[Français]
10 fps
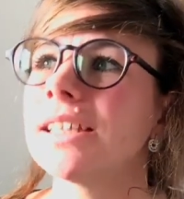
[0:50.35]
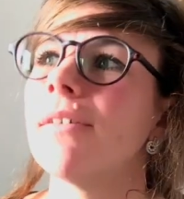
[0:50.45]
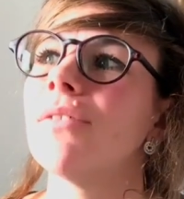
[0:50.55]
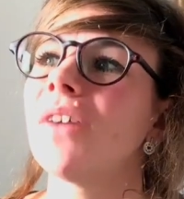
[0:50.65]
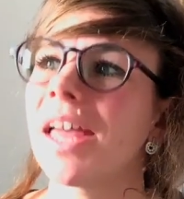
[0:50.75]
ça
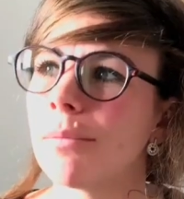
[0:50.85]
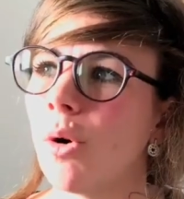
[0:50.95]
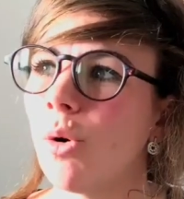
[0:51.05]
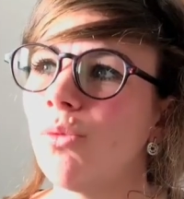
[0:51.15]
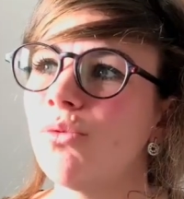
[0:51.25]
va
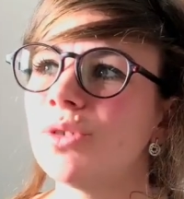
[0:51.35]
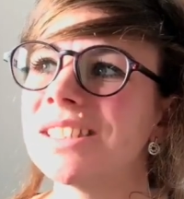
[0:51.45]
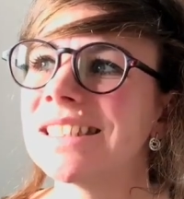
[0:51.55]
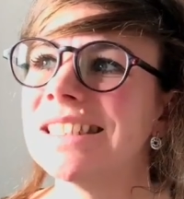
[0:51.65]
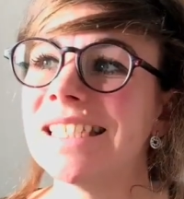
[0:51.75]
vraiment
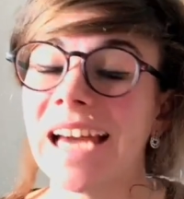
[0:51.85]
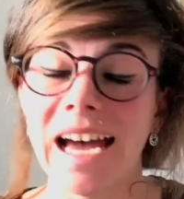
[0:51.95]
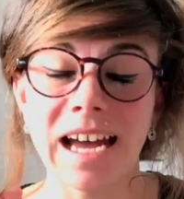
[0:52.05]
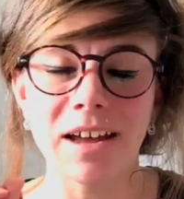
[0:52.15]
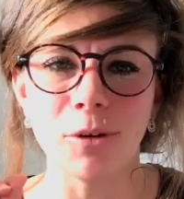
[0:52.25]
vous aider
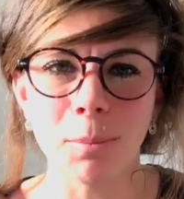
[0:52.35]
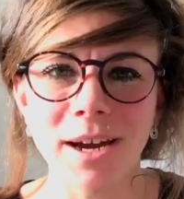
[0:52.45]
à